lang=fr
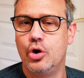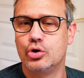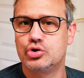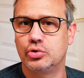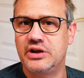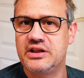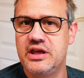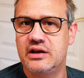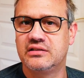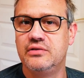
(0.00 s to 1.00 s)

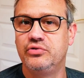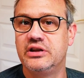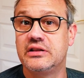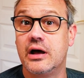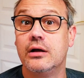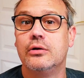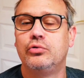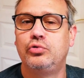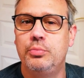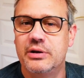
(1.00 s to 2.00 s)
journalières si vous êtes un
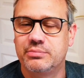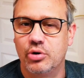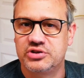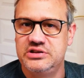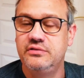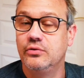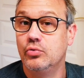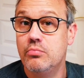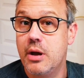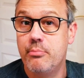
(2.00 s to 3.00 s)
super sportif
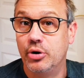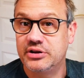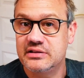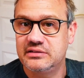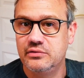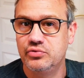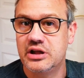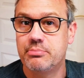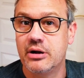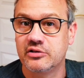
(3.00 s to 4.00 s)
ou même peut-être si vous
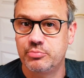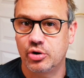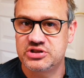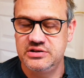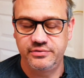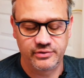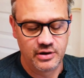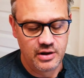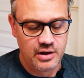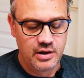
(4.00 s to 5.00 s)
n'êtes pas un sportif.
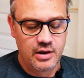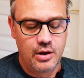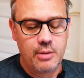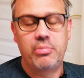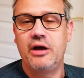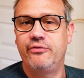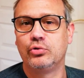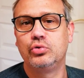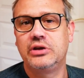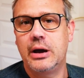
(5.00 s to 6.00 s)
Bref, en
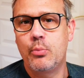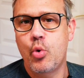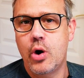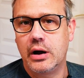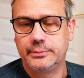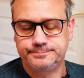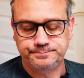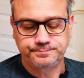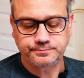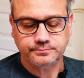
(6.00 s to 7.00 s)
tout cas,
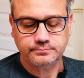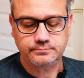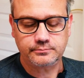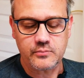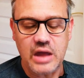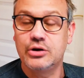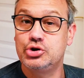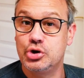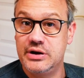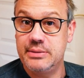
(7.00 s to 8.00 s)
moi,
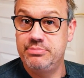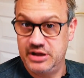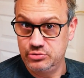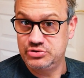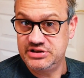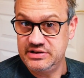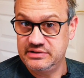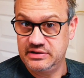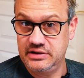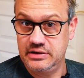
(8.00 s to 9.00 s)
je l'ai bien
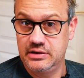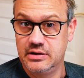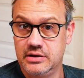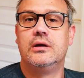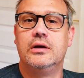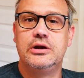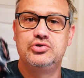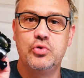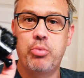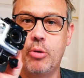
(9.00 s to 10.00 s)
utilisé et je
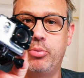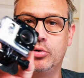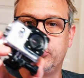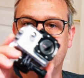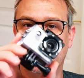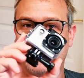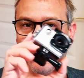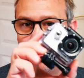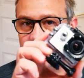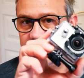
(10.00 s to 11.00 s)
vous propose
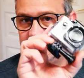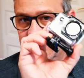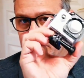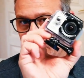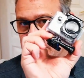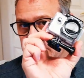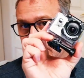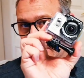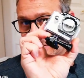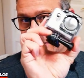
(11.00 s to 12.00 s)
d'aborder cette
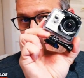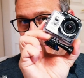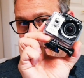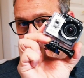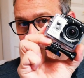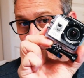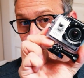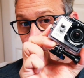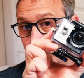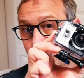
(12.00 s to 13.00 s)
petite caméra
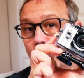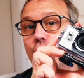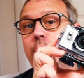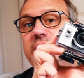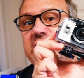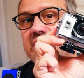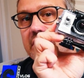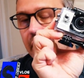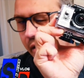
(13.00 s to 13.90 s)
copie